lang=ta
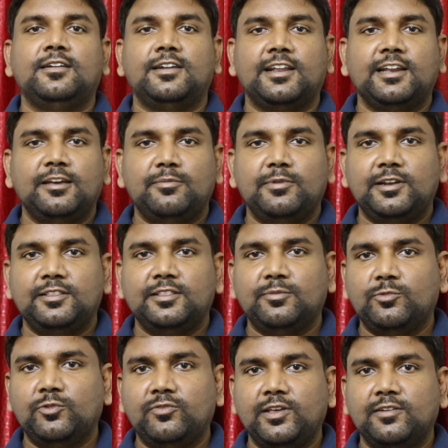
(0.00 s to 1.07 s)
நிறைய பேர் இந்த
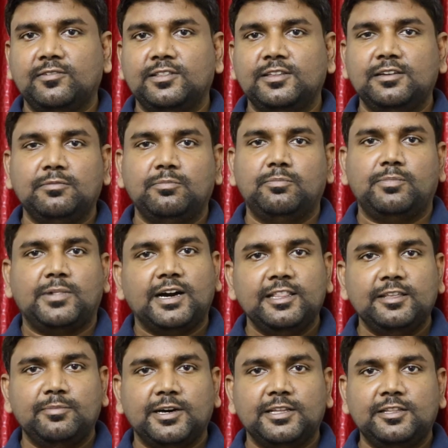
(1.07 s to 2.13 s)
மூவியை வந்து
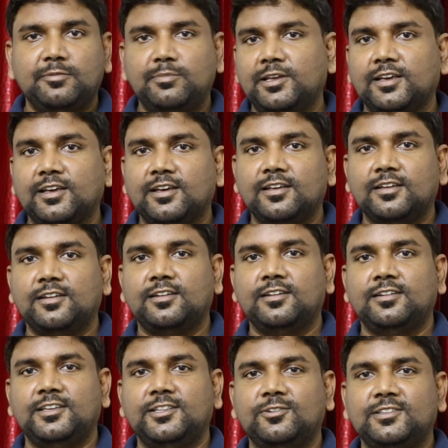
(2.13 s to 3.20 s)
பாதி பார்த்துருப்பீங்க
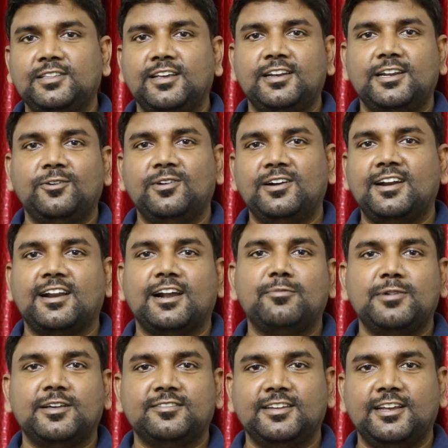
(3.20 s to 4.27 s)
இது வந்து என்ன ஒரு
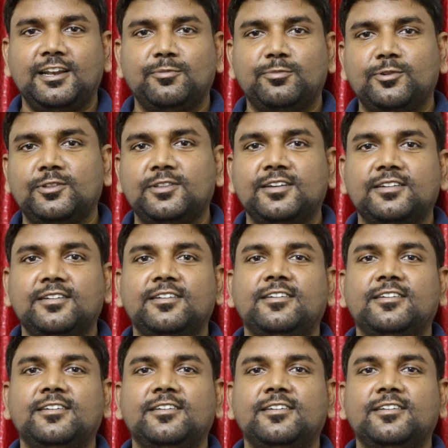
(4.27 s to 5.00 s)
ட்ராமா ஸ்டைலில் போகுது